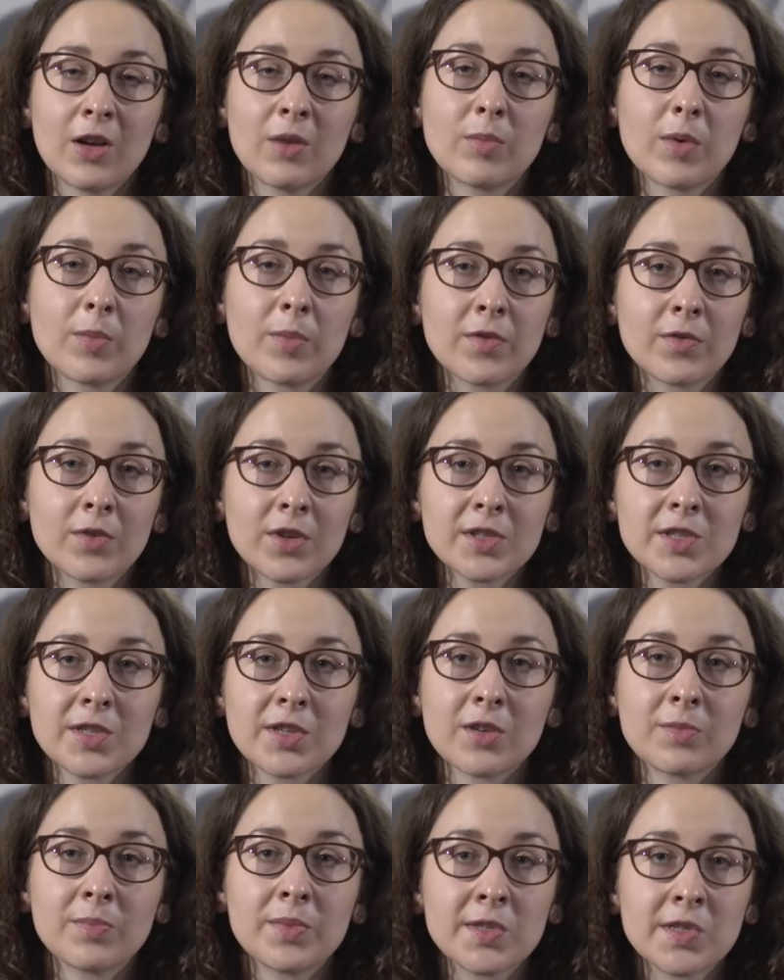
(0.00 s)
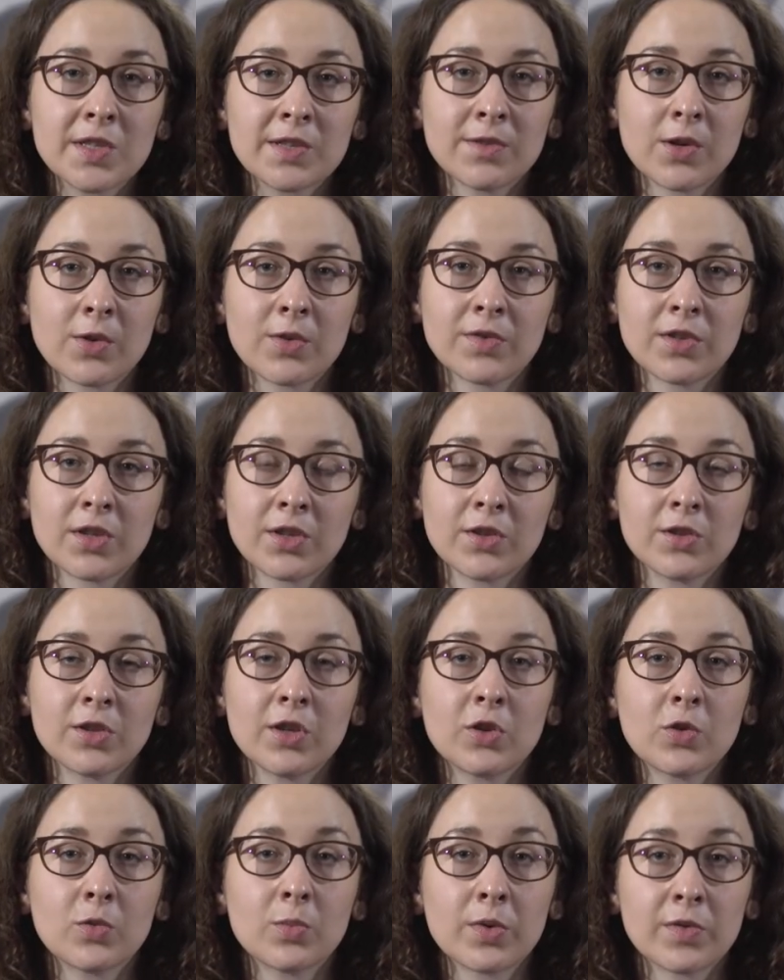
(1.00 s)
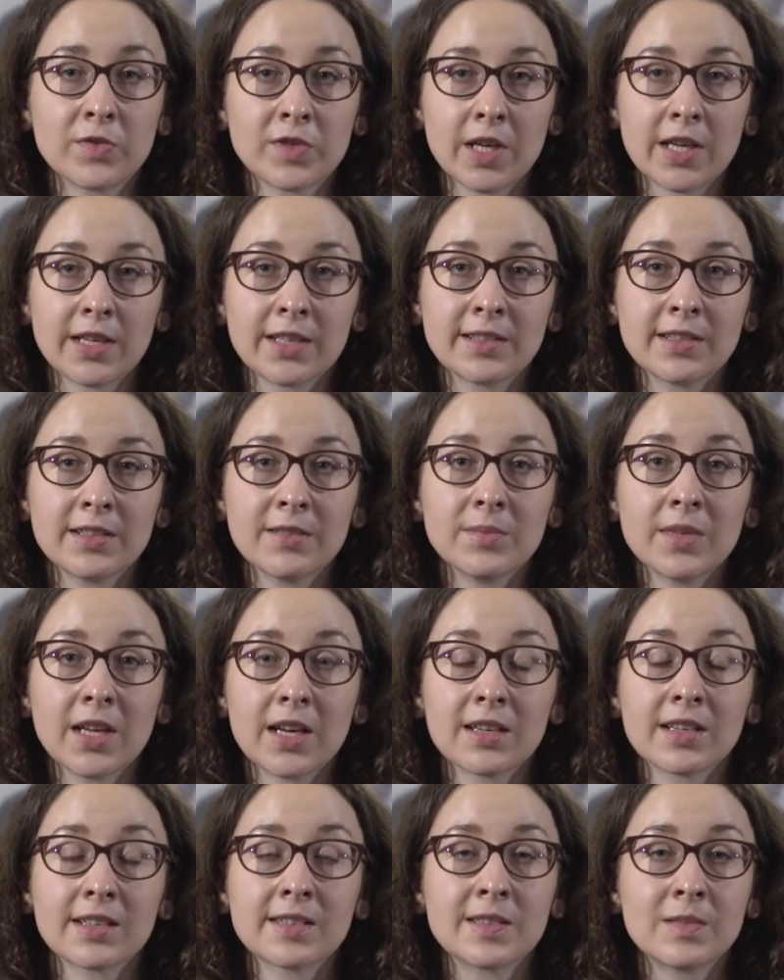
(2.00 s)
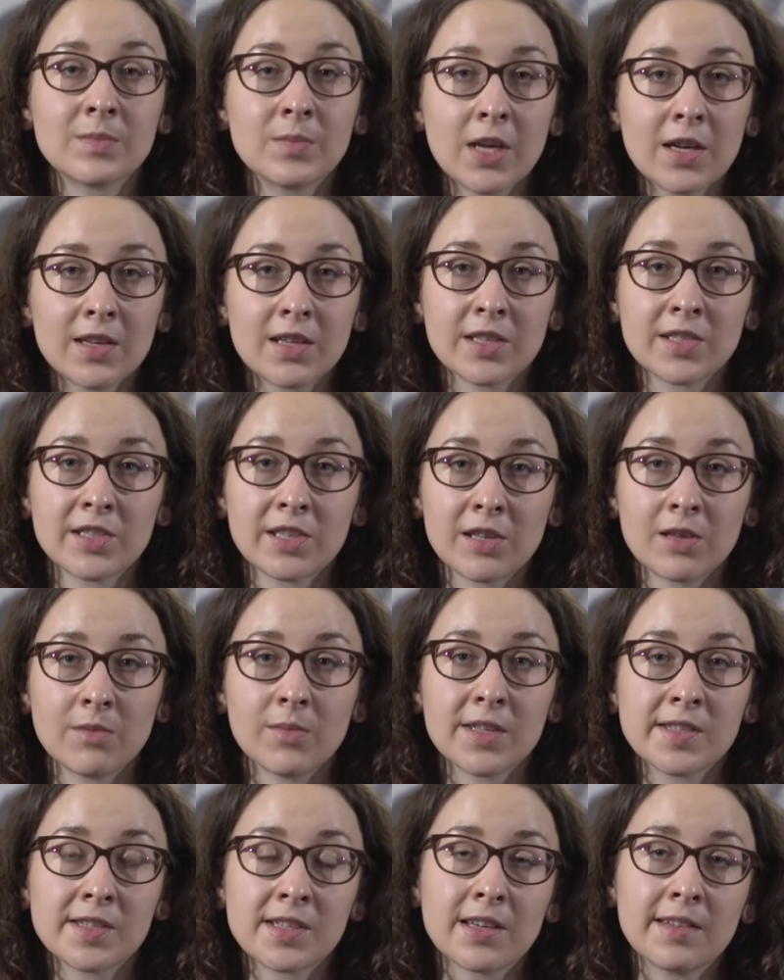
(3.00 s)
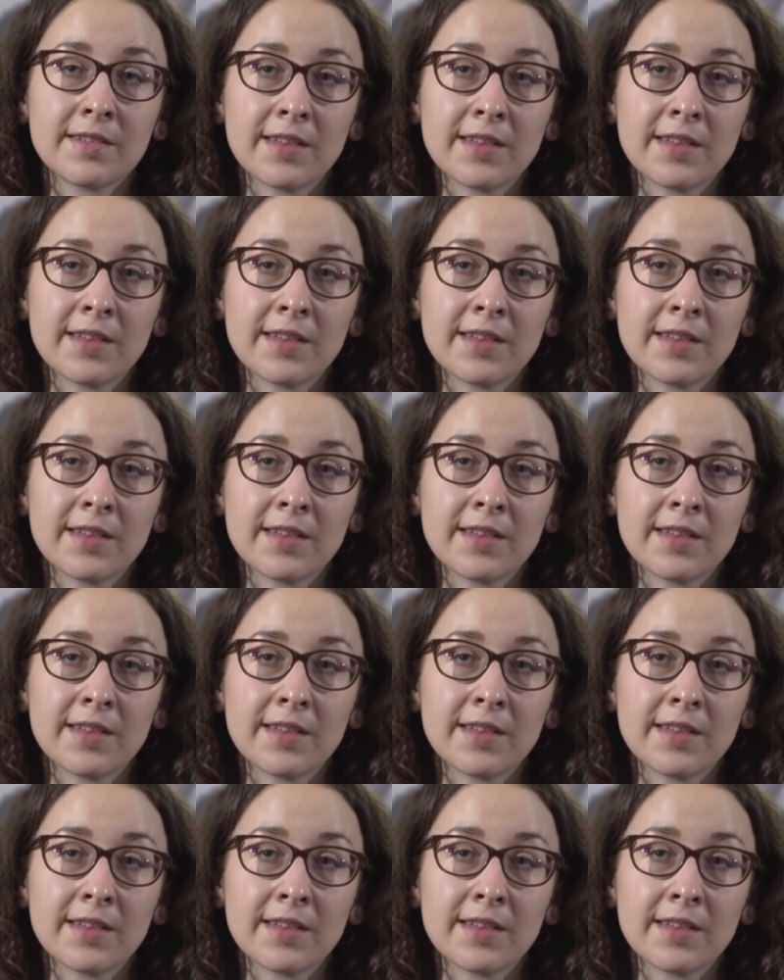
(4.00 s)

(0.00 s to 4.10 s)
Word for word: Po powrocie opisywał w Tygodniku Powszechnym, jak zmienia się niemiecki